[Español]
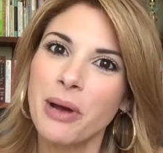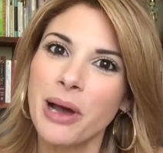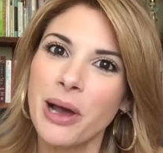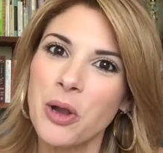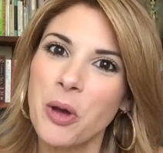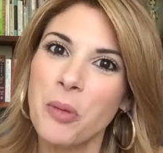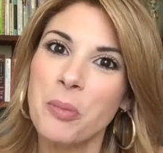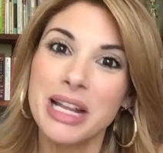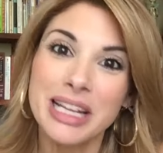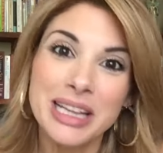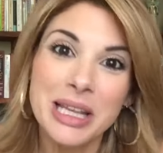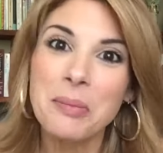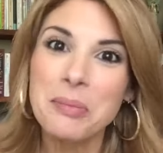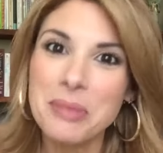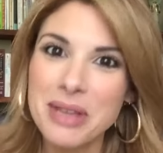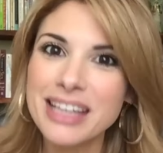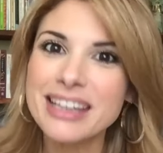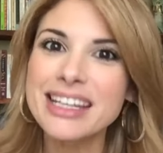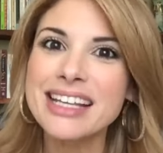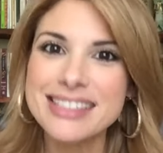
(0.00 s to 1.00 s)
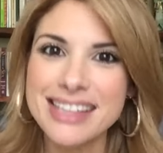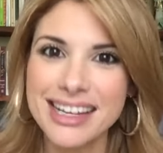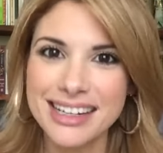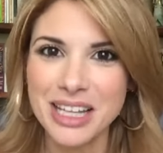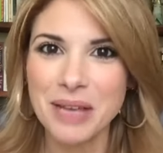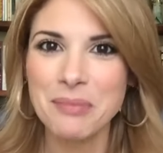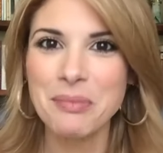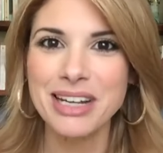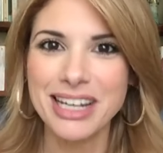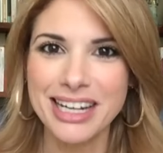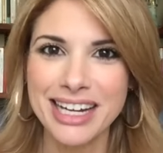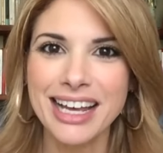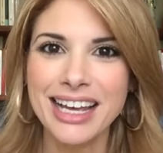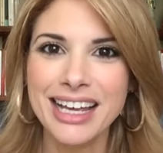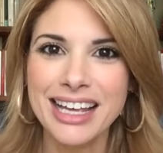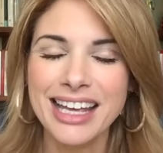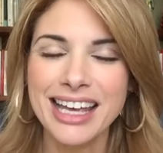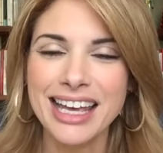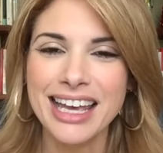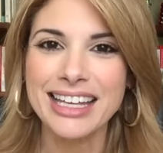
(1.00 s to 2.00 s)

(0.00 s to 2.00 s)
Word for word: pues el hombre también de cierta manera